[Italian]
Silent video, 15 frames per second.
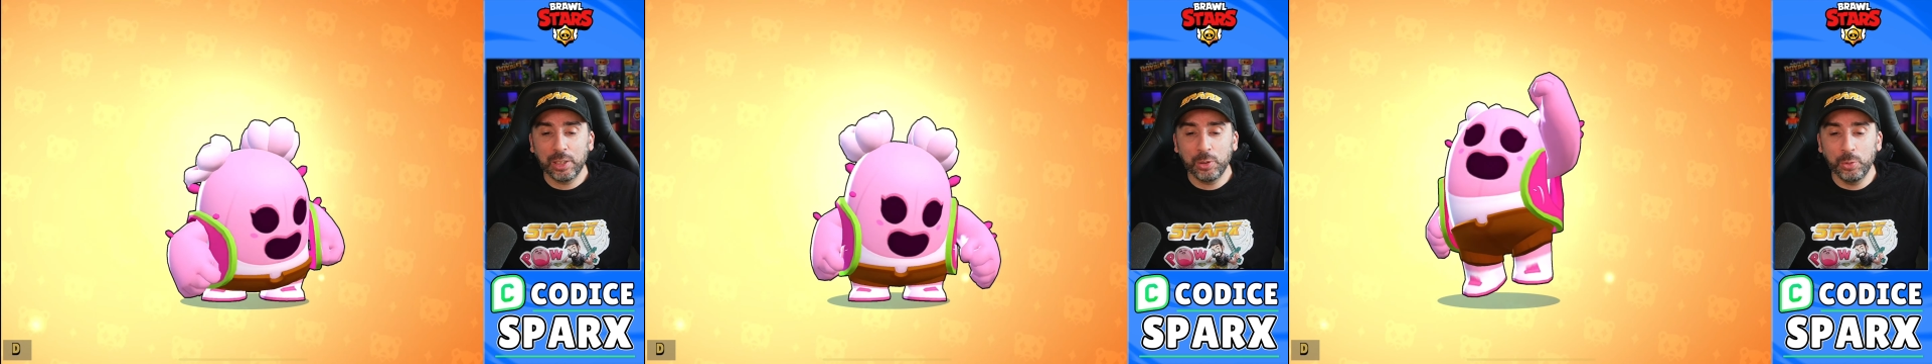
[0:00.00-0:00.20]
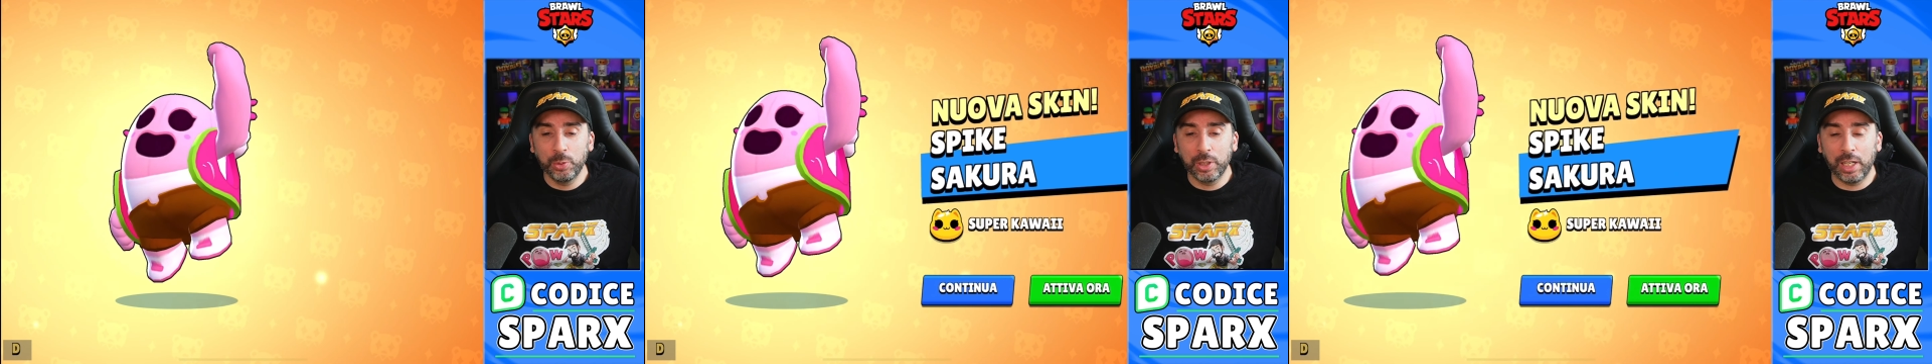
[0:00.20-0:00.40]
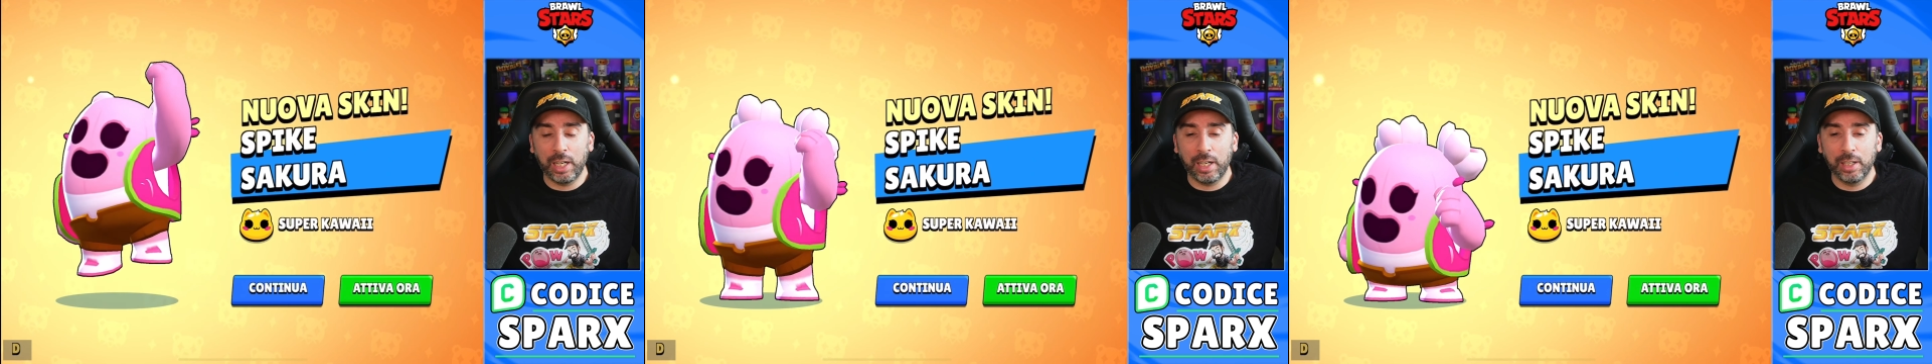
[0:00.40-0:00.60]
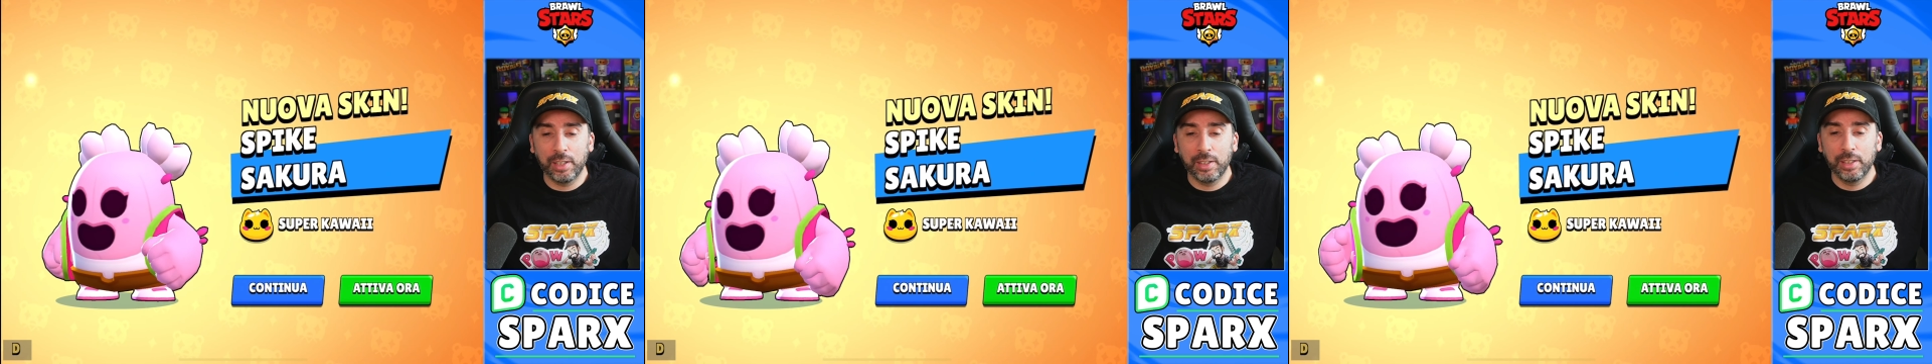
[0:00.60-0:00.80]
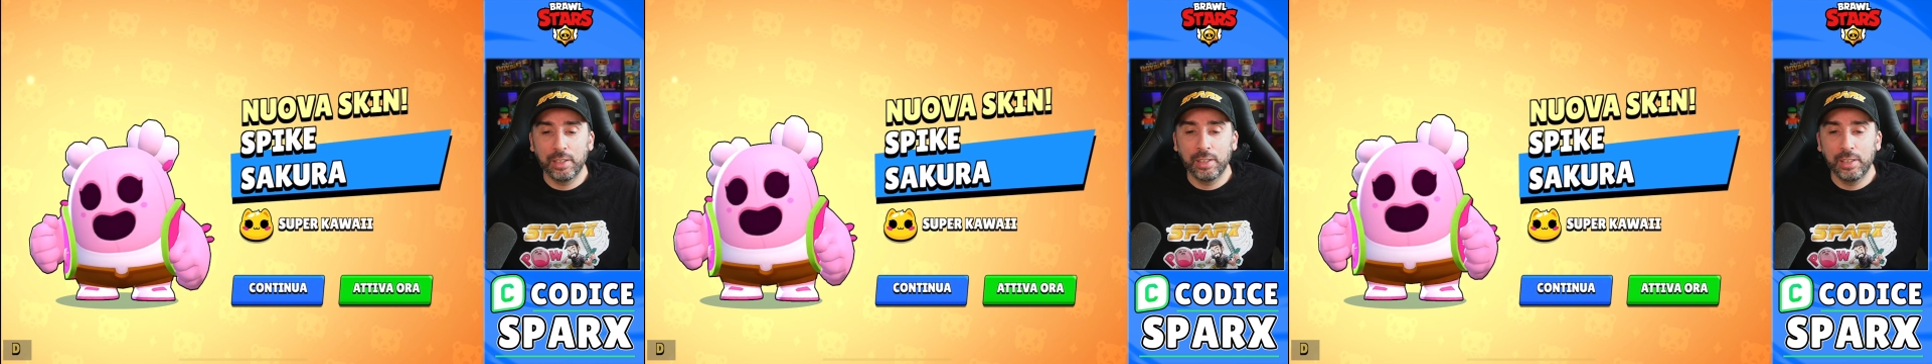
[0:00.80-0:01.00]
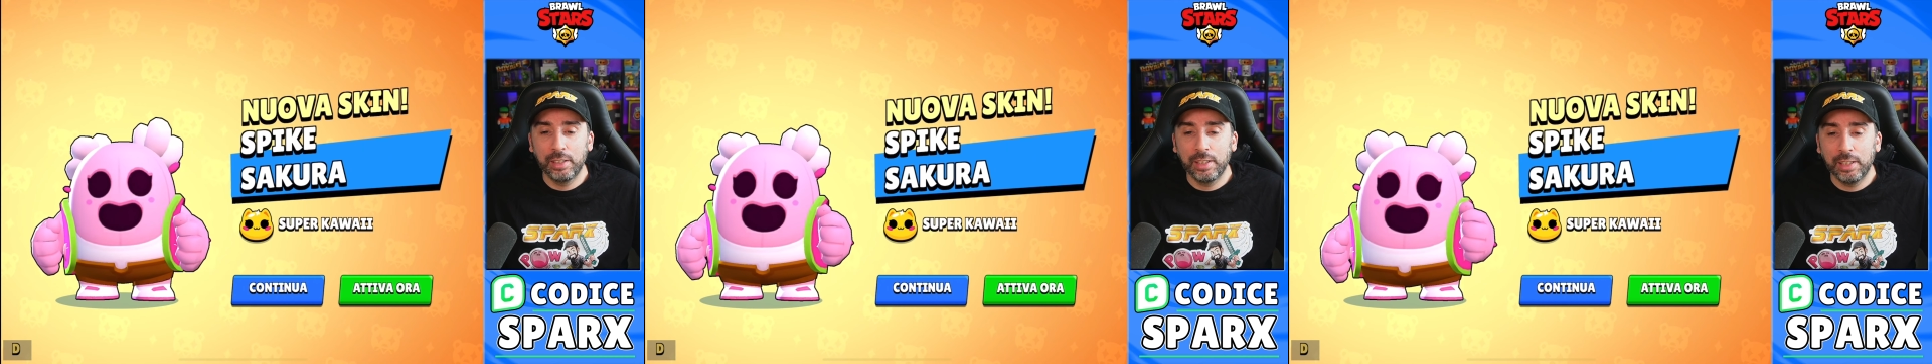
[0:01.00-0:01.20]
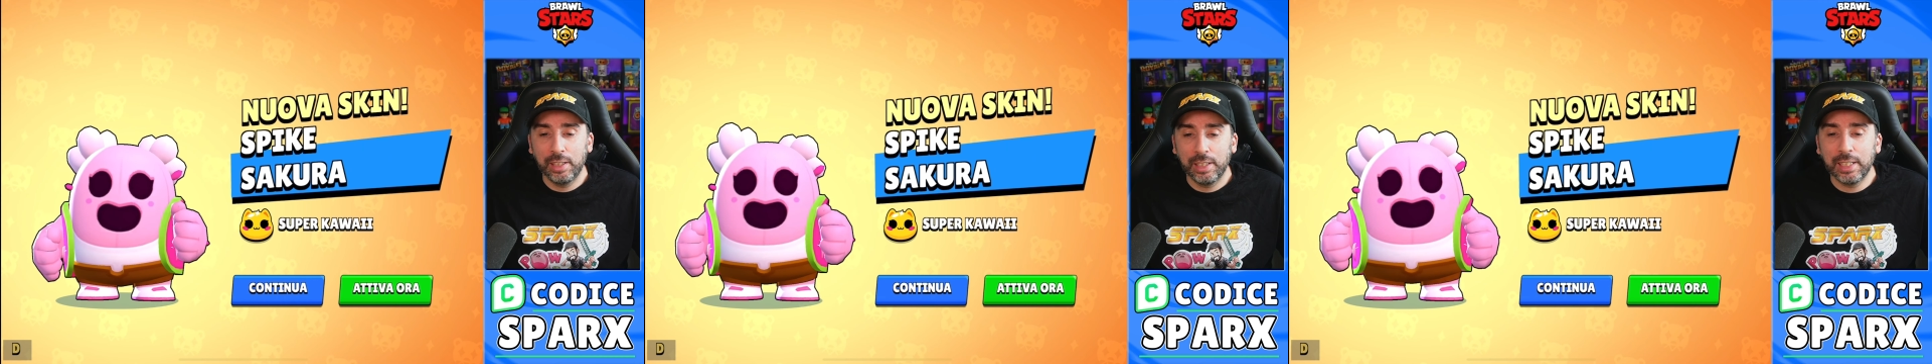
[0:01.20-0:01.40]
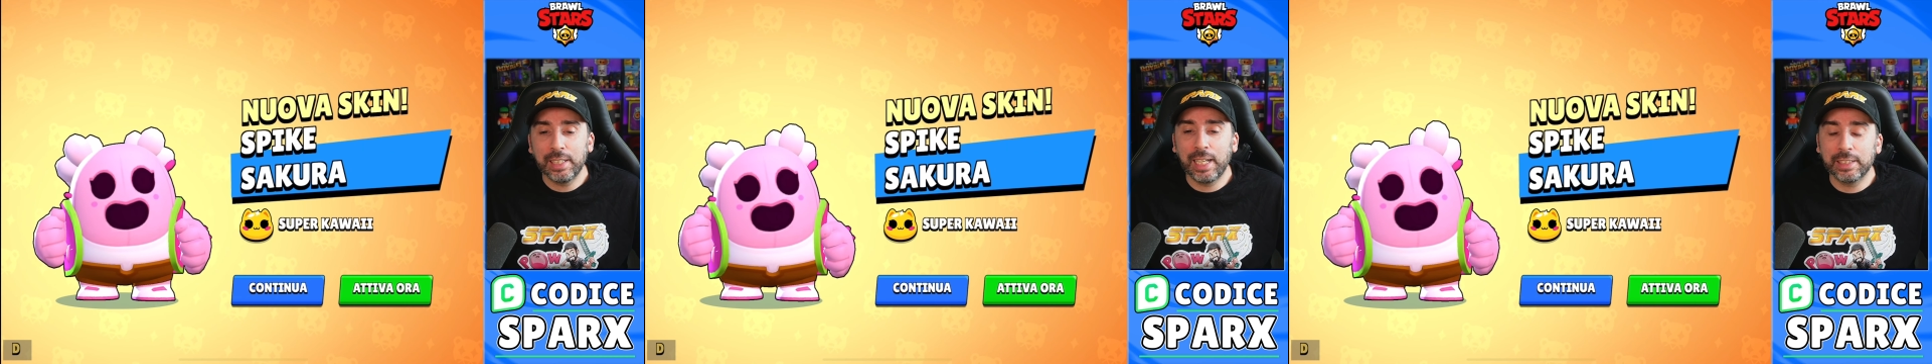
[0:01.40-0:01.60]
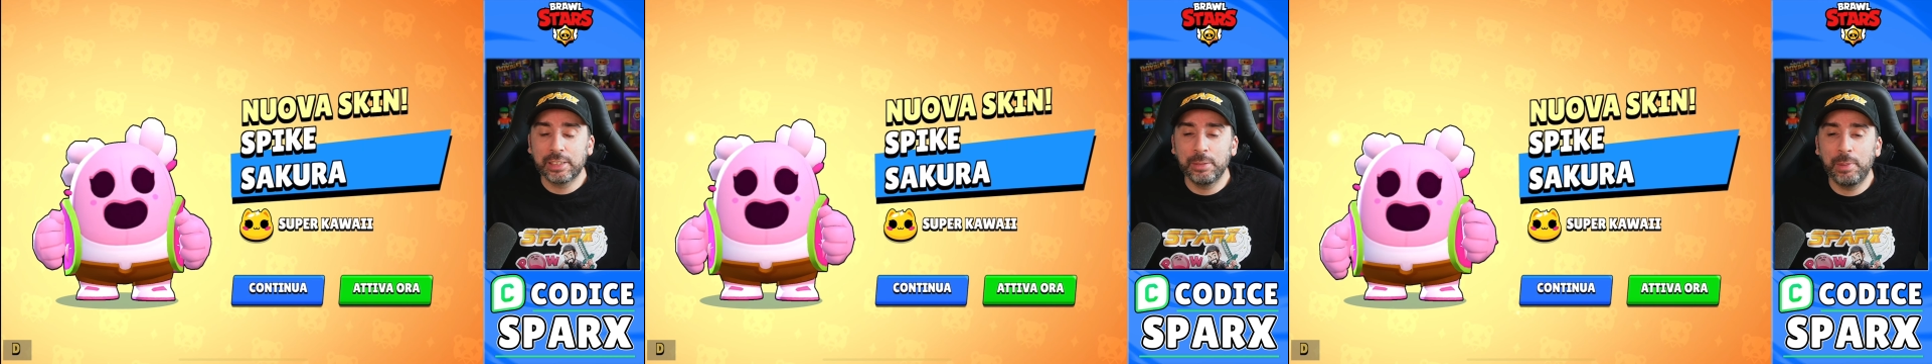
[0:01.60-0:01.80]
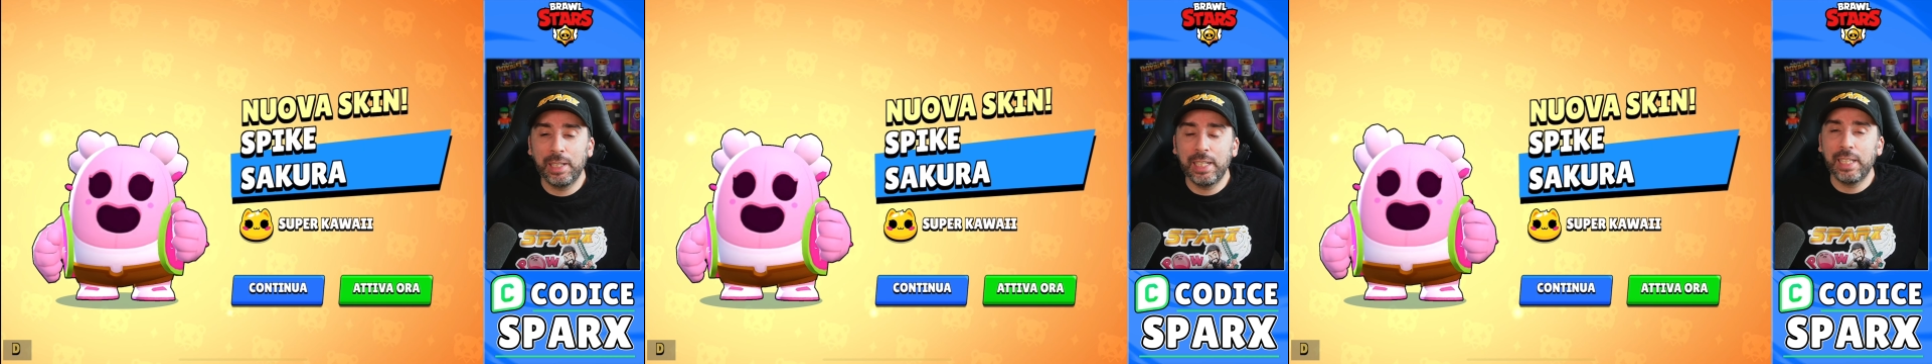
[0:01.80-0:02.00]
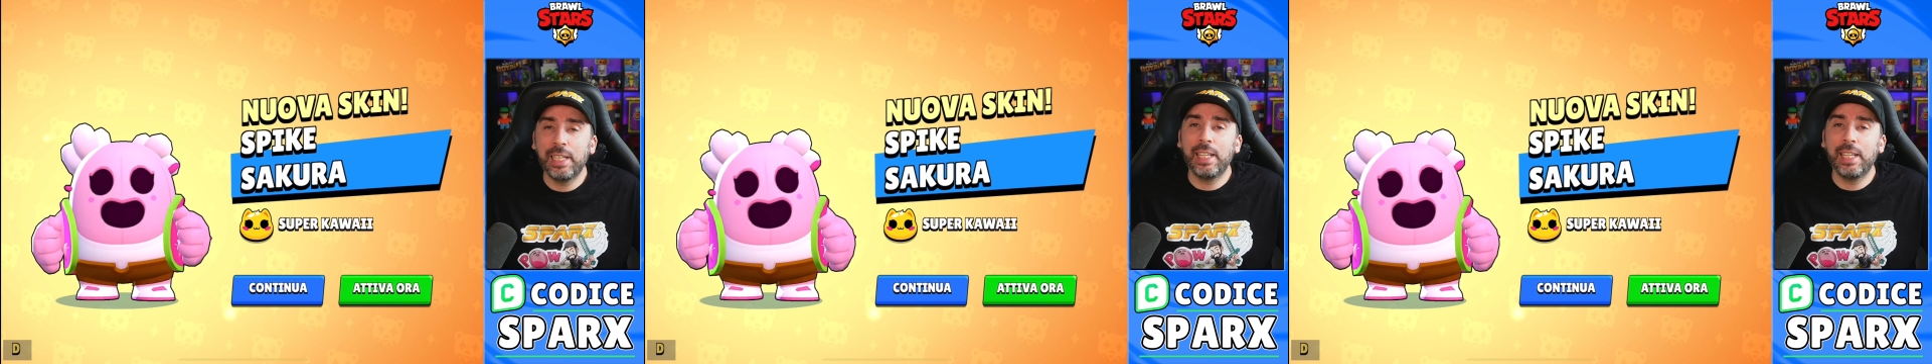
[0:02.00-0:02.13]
Sakura! Ragazzi, ma le,